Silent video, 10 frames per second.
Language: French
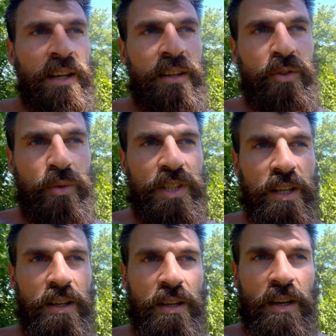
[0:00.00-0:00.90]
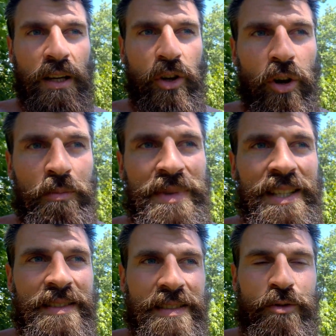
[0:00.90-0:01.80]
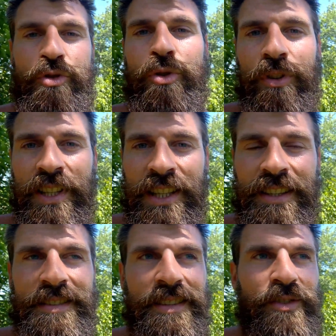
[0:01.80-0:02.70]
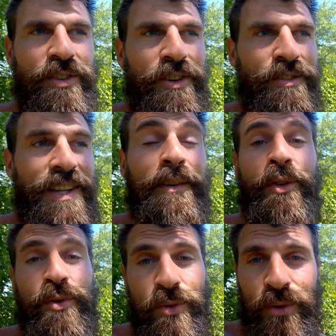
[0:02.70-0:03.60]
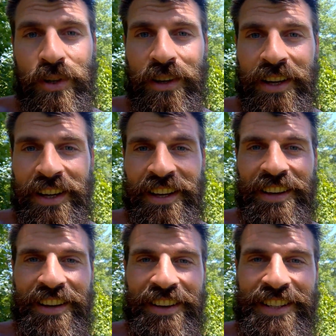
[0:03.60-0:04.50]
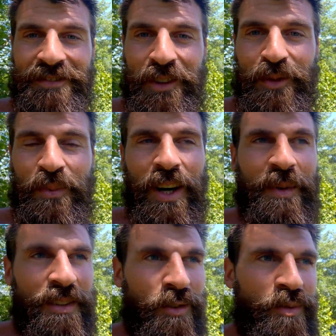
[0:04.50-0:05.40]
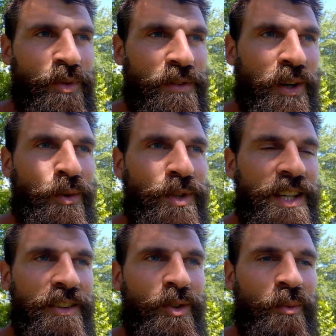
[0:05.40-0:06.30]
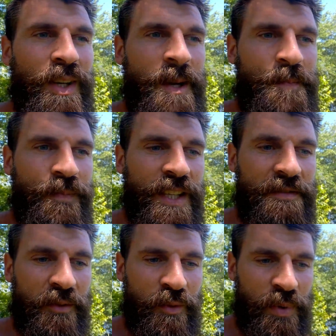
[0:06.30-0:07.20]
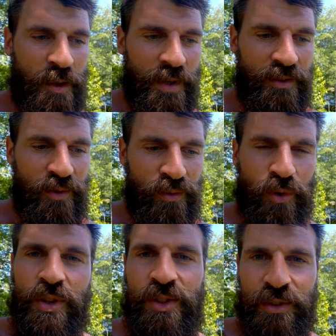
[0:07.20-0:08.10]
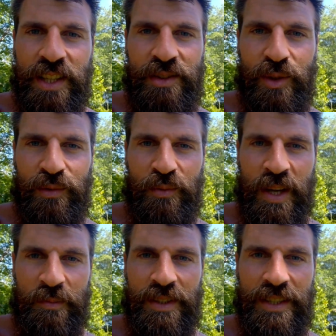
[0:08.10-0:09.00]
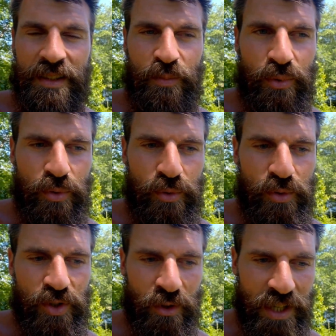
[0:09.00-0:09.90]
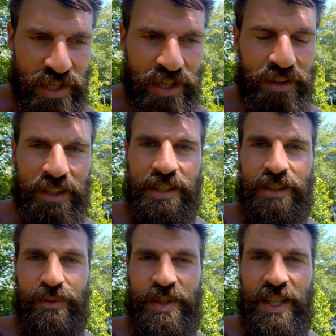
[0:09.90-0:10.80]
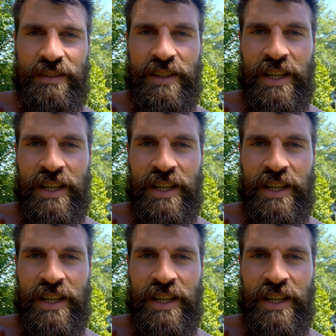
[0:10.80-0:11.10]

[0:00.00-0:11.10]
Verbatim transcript: Donc il y a un, grand mix, c'est une journée, c'est une, aventure euh, qui va vous permettre, alors vous pouvez faire le week-end complet, qui va vous permettre de vous recentrer sur vous-même, d'être plus en lien avec qui vous êtes